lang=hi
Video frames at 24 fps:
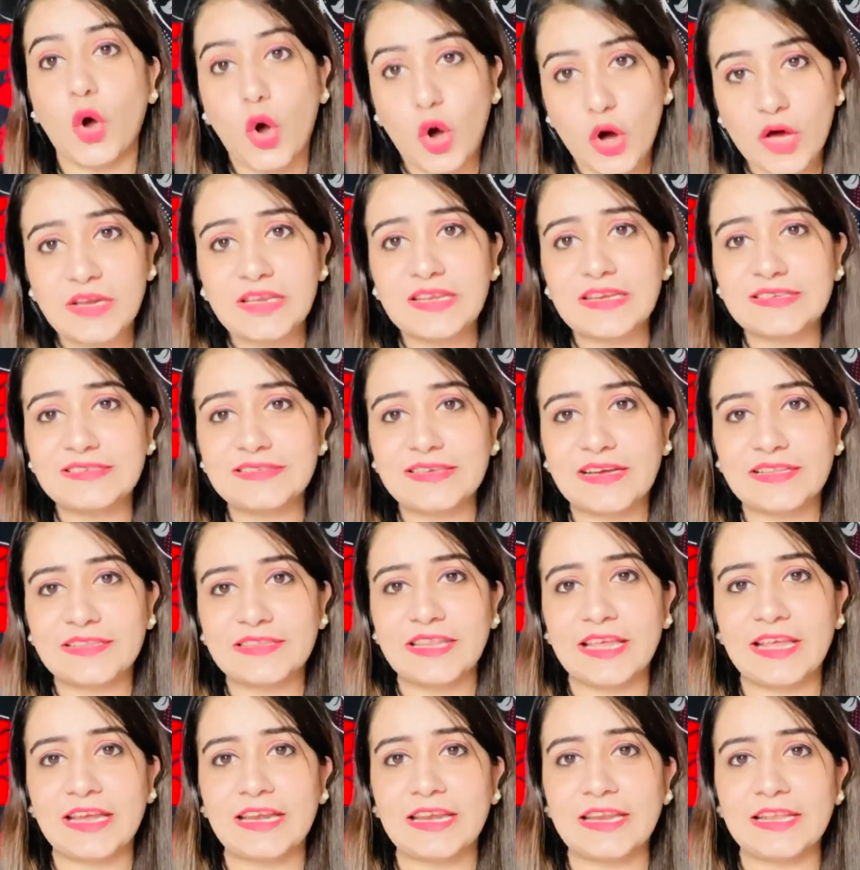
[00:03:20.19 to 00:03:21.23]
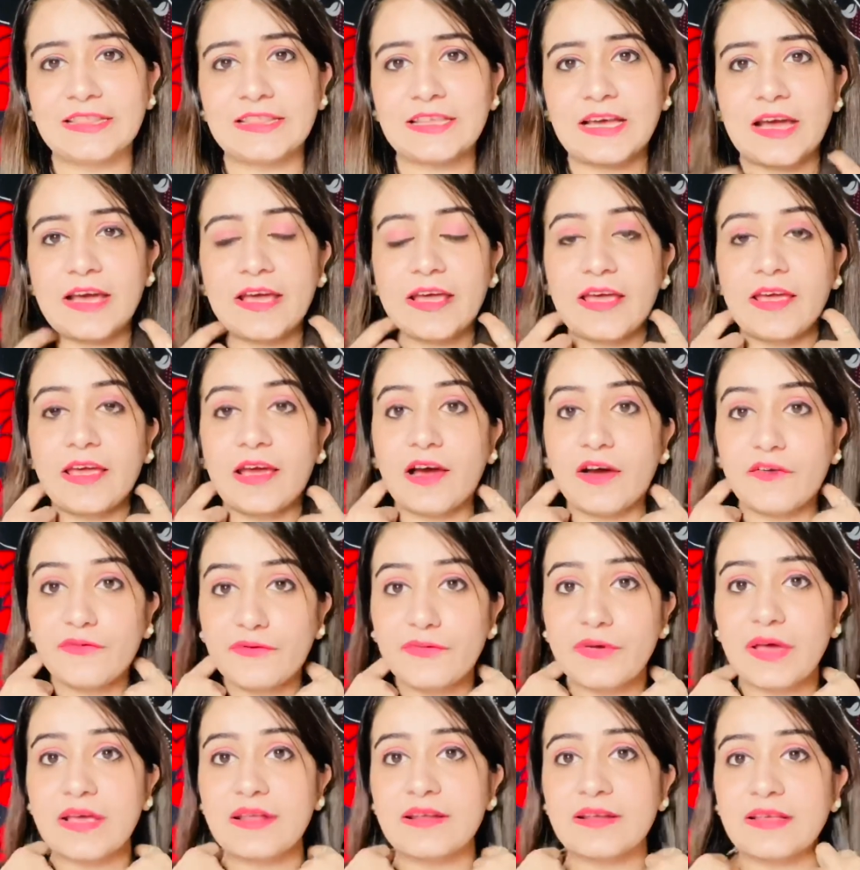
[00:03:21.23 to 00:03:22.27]
और के साथ देख लेता है
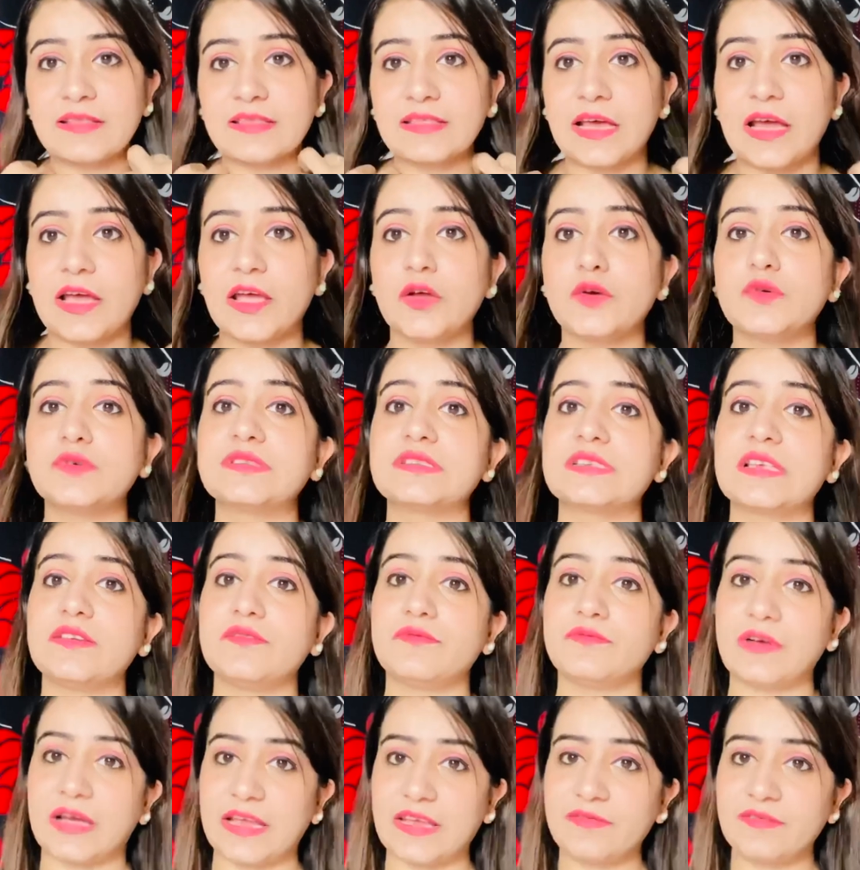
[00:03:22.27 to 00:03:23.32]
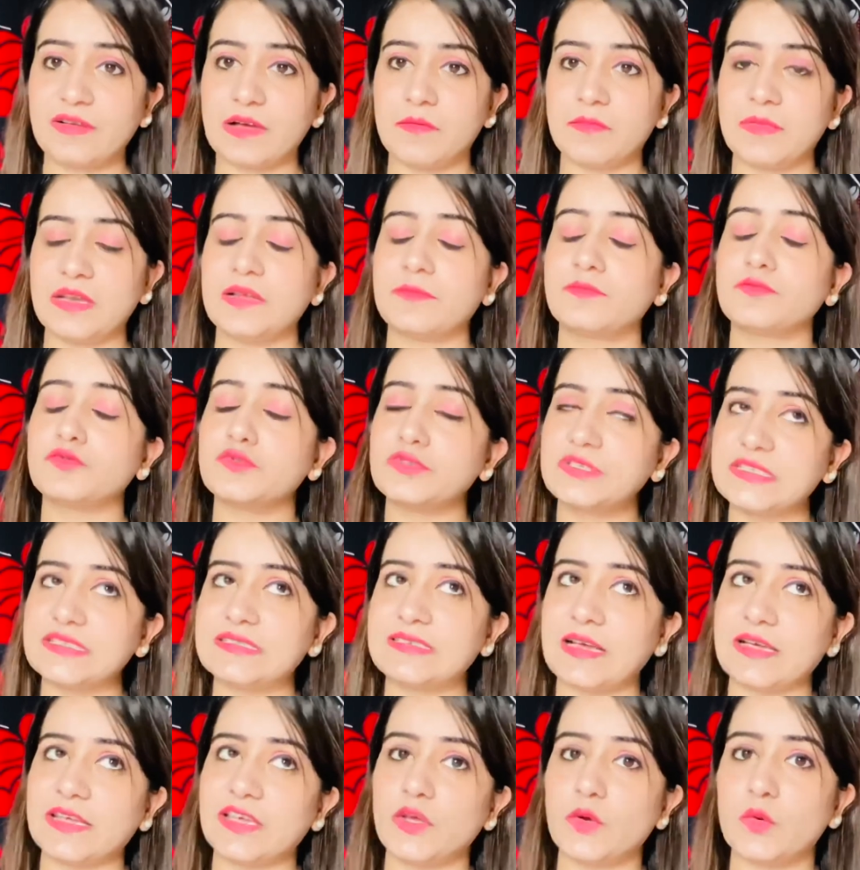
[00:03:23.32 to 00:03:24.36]
अफेयर रहता है उसकी वाइफ का मतलब कुछ ही
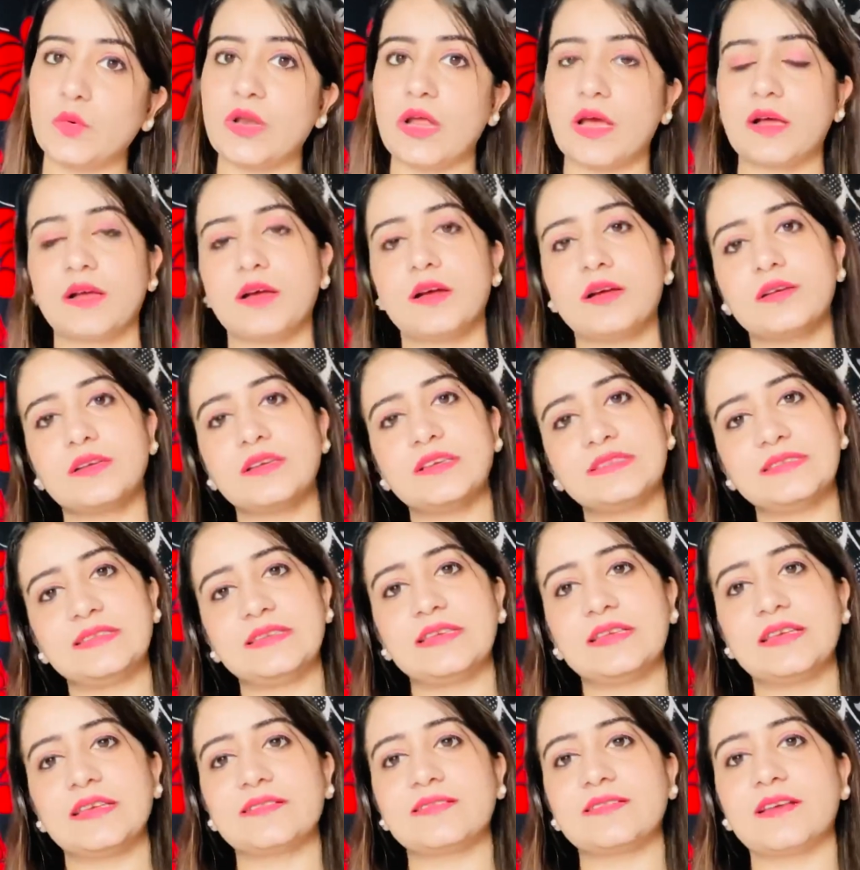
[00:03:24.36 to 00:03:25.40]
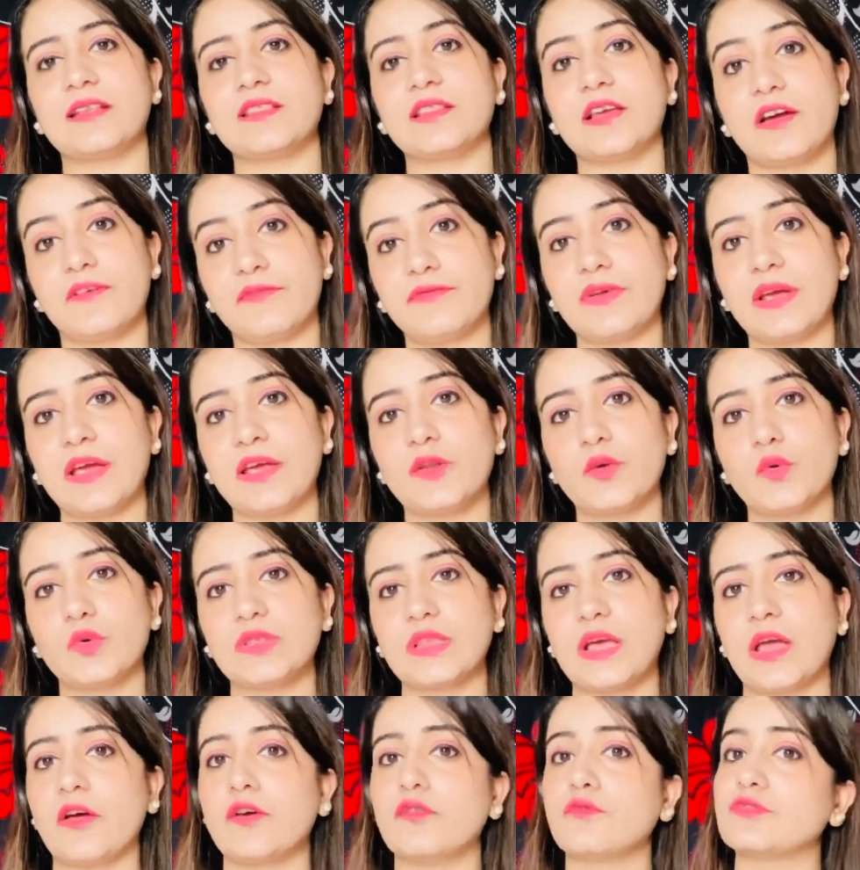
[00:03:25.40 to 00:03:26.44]
साकी ओना का किसी के साथ अफेयर
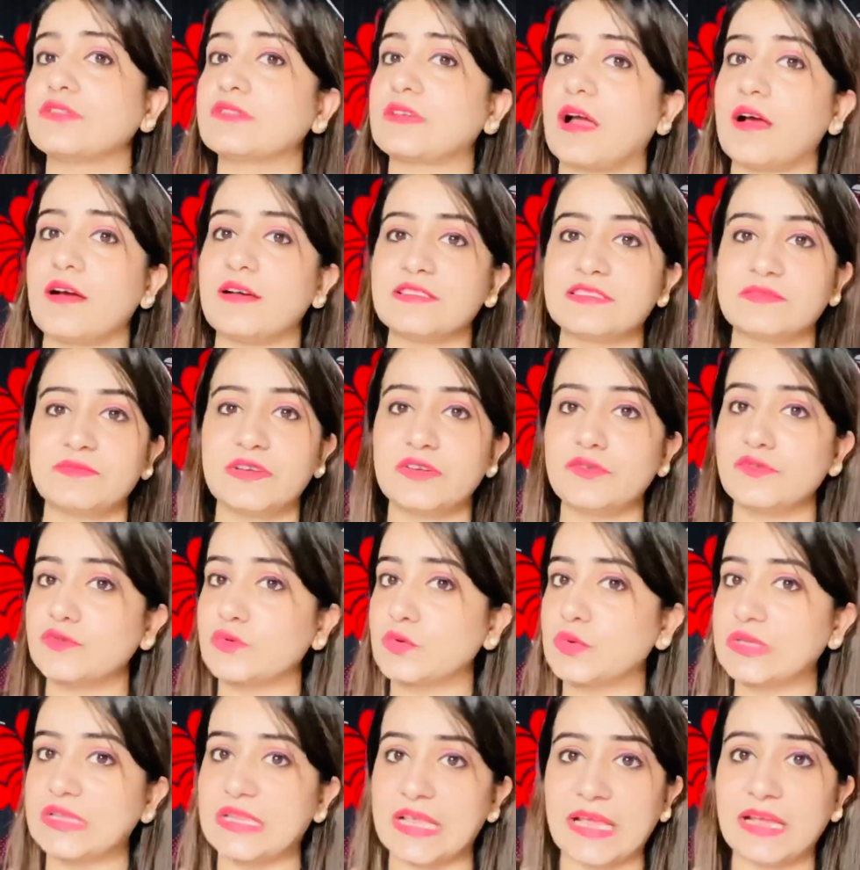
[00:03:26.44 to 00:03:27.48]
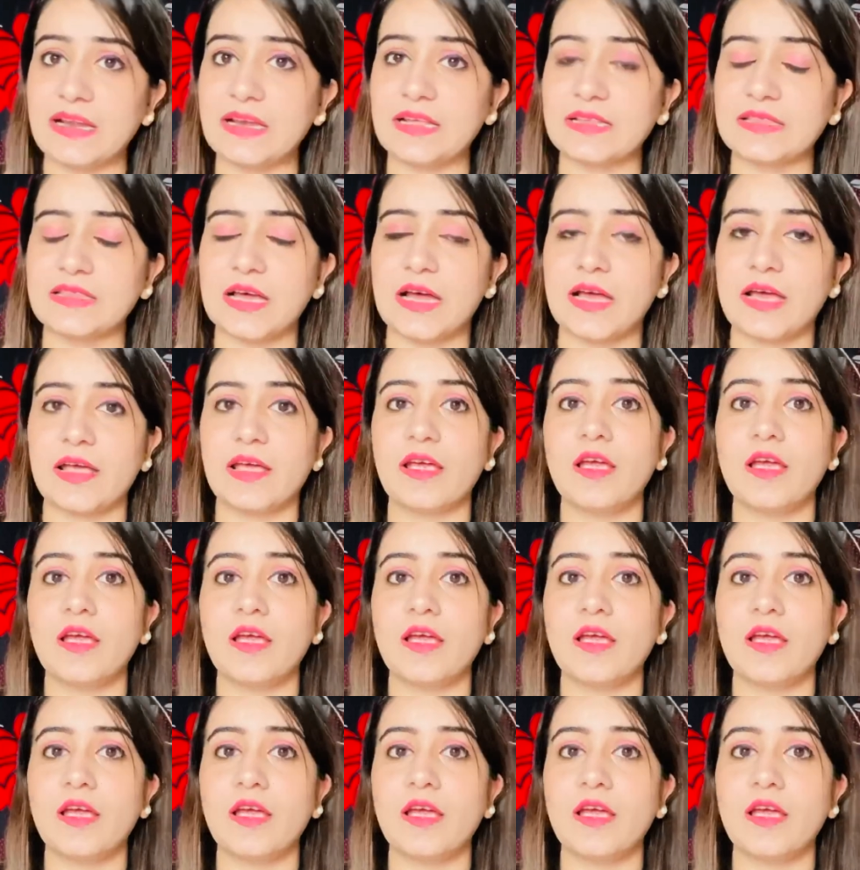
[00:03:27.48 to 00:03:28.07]
होता है और उसका हस्बैंड उसको देख लेता है